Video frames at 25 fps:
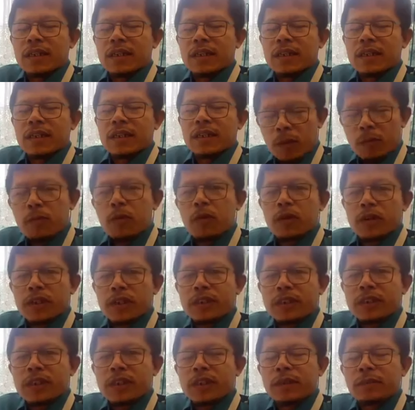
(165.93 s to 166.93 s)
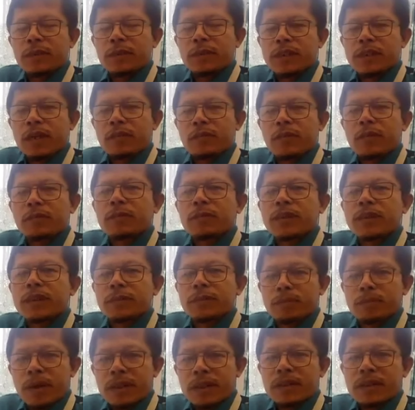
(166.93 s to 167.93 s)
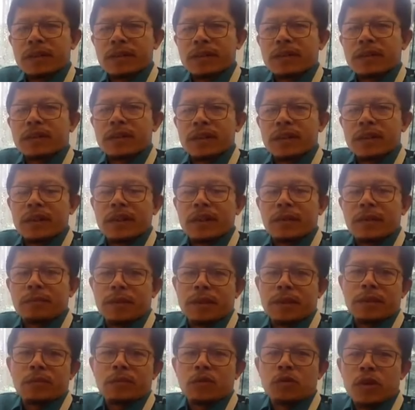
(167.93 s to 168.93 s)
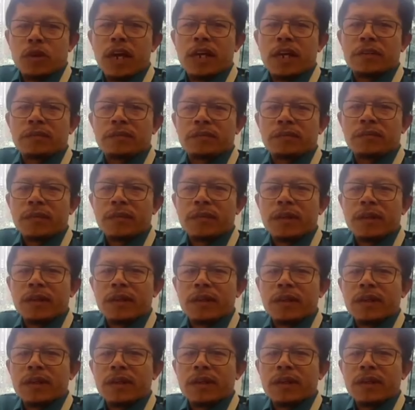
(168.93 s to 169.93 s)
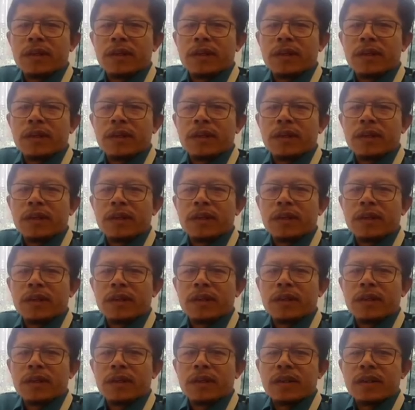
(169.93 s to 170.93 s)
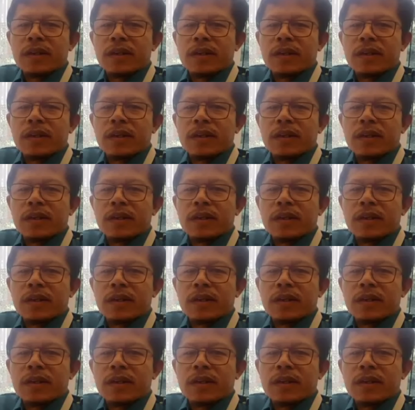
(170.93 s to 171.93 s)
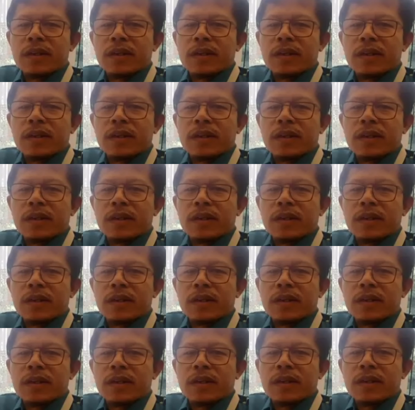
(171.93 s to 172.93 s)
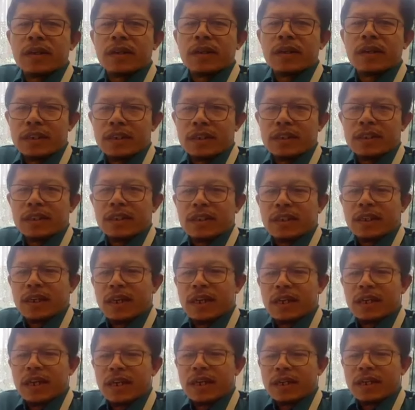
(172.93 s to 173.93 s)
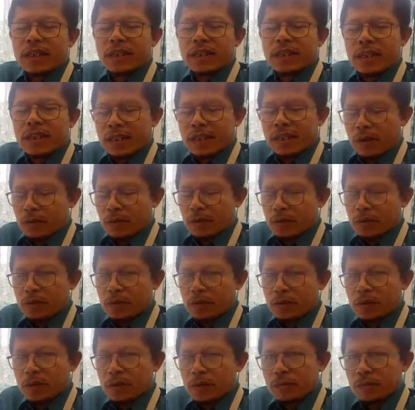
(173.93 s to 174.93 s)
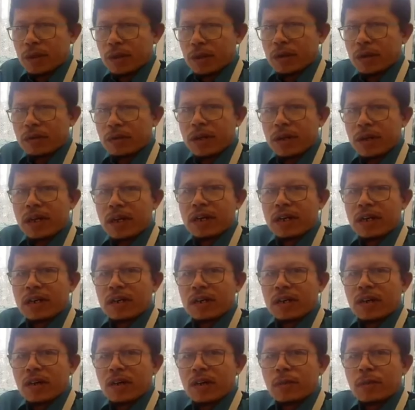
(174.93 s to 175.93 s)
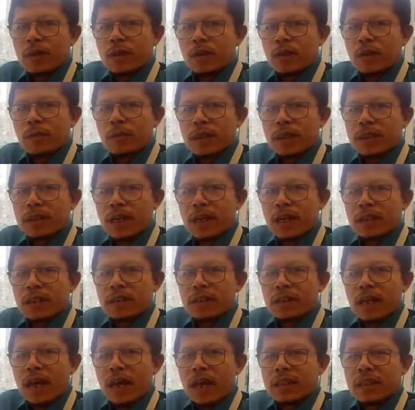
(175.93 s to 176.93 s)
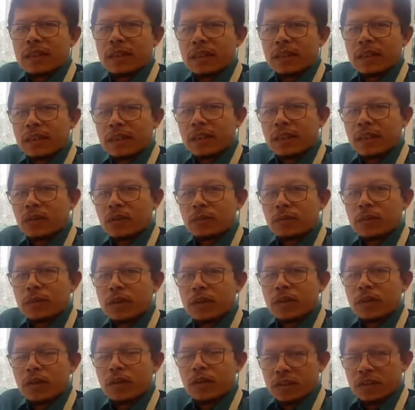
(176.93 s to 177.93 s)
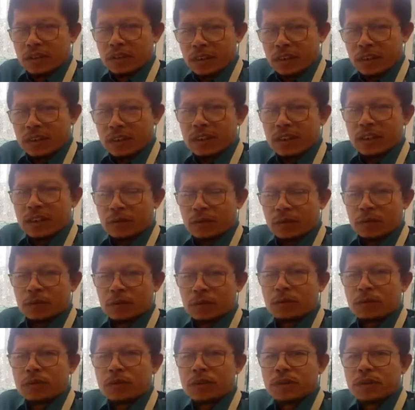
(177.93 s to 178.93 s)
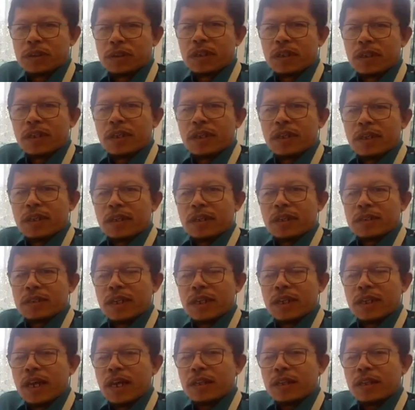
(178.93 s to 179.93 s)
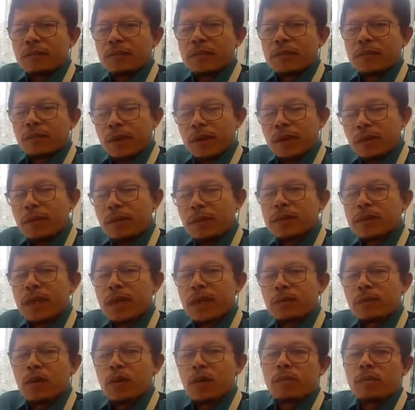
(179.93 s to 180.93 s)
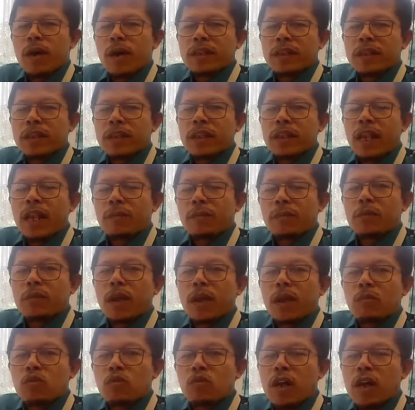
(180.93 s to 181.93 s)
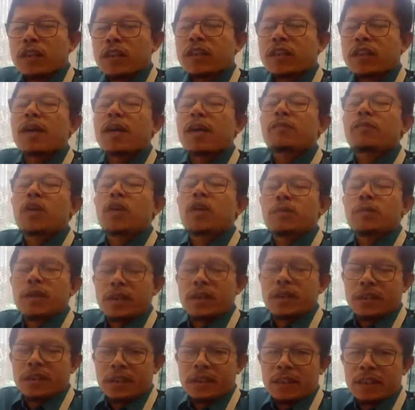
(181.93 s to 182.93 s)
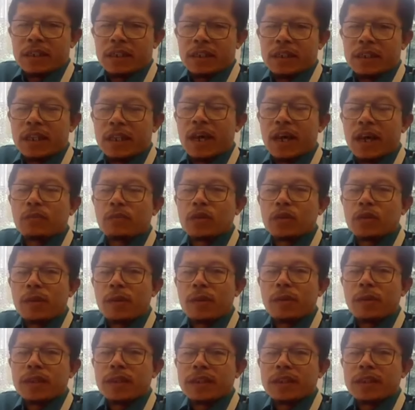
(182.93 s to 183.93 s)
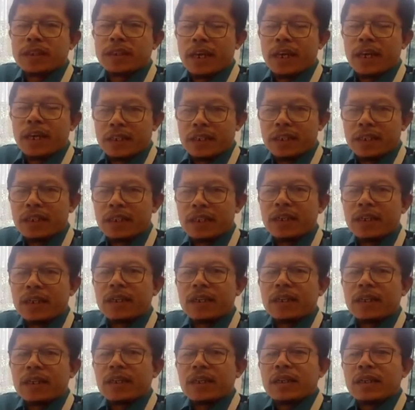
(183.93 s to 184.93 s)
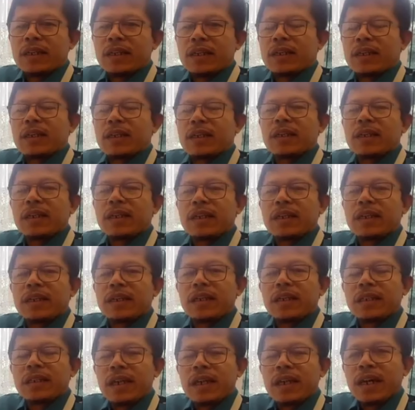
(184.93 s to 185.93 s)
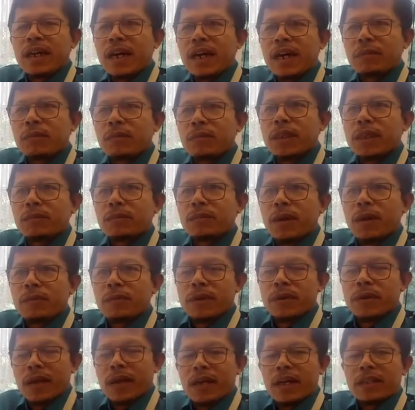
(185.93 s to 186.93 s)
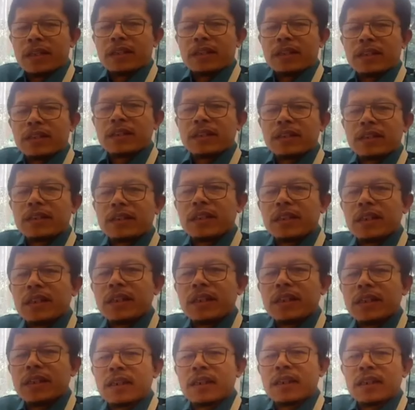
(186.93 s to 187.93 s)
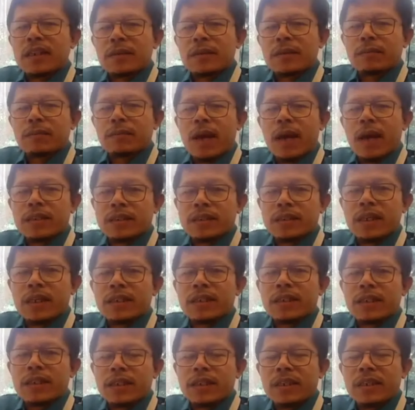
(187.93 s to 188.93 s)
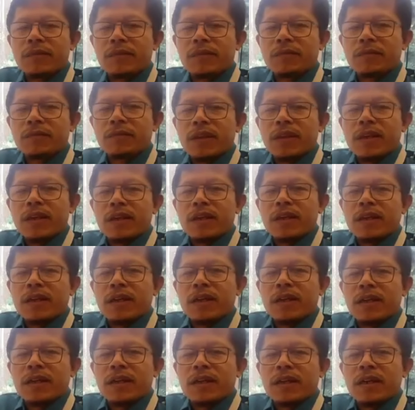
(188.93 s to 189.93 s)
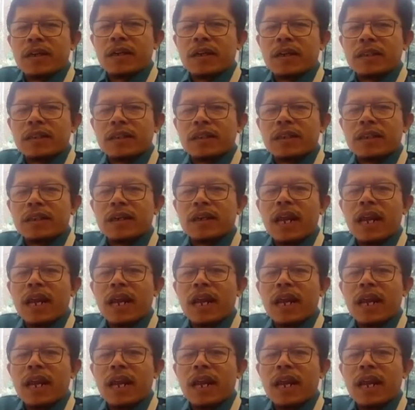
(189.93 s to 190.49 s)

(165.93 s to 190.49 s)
propolis ini bisa mempercepat e, penyembuhan. Kenapa bisa demikian? Karena kita tahu bahwa obat-obatan anti tuberkulosis itu selain memang bisa mengobati dalam enam bulan tidak boleh berhenti. Namun apa yang terjadi eh, ini akan menyebabkan si pasien ini eh, terracuni oleh obat karena obat tersebut